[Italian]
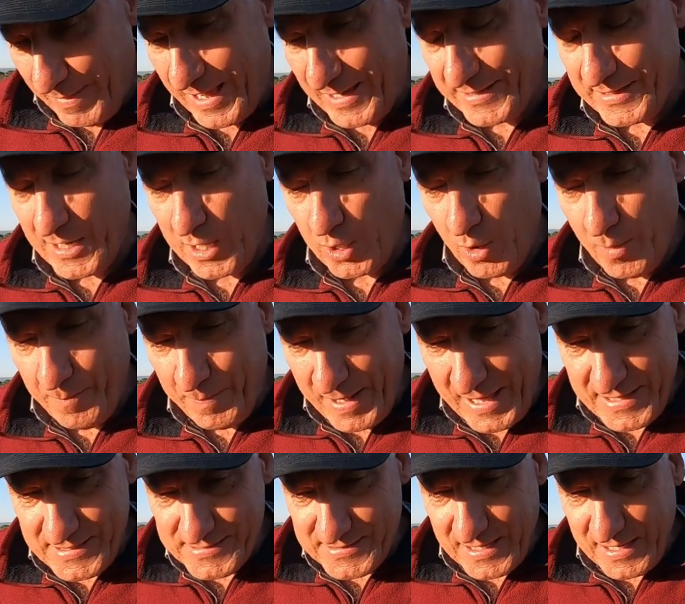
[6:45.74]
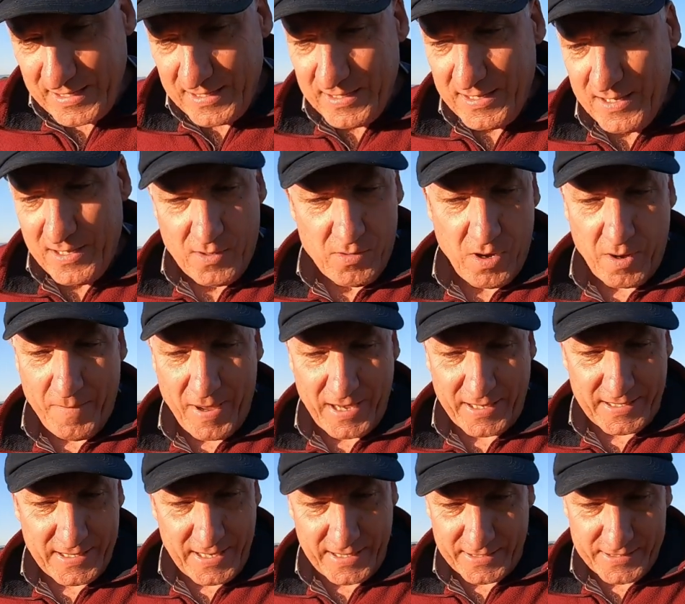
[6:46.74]
una macchina complessa, una
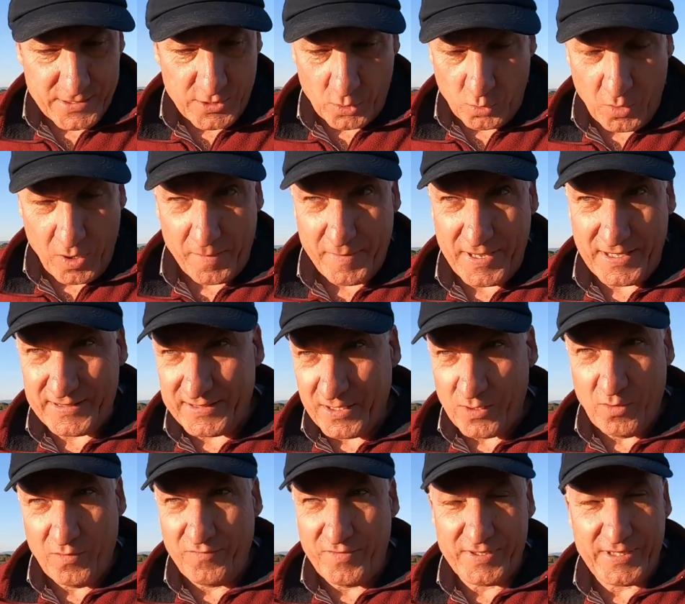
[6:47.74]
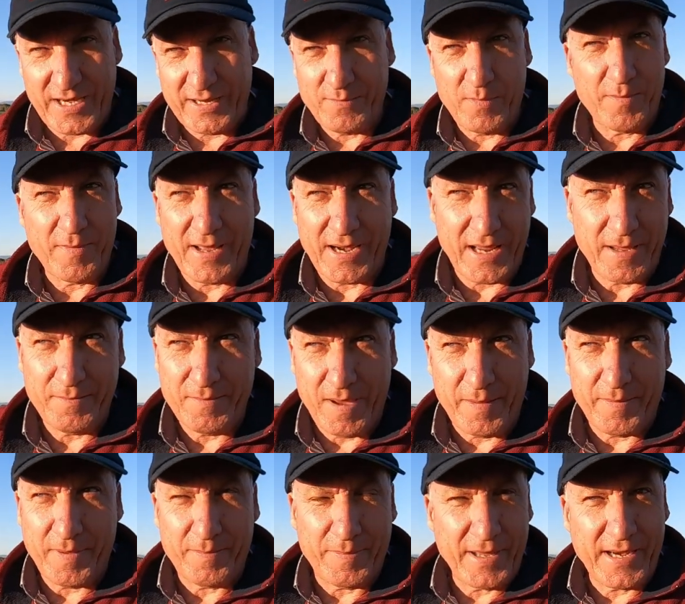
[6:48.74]
macchina che sicuramente non vedremo in
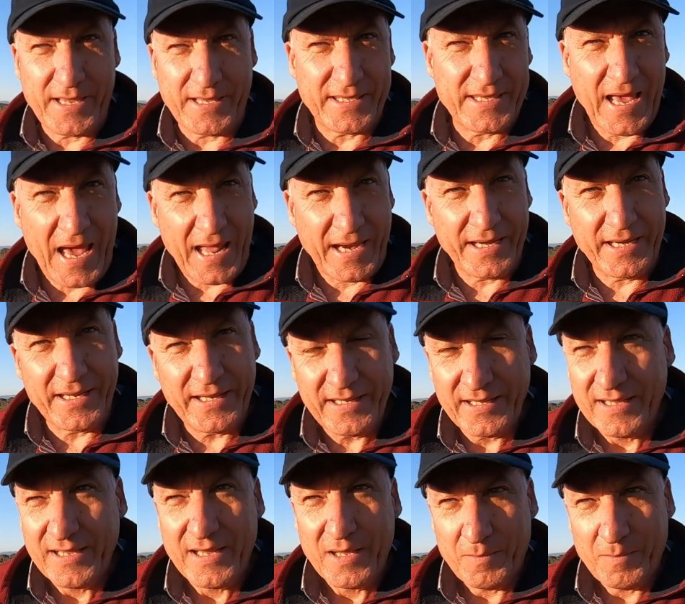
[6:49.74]
Maremma per parecchi anni,